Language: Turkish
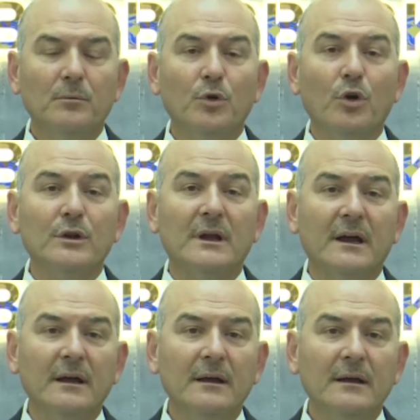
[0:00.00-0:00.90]
bu
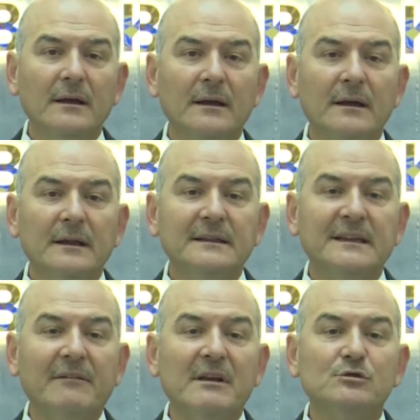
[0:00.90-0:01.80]
yollara
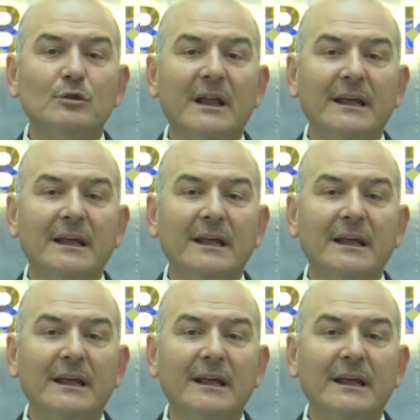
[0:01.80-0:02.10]
tevessül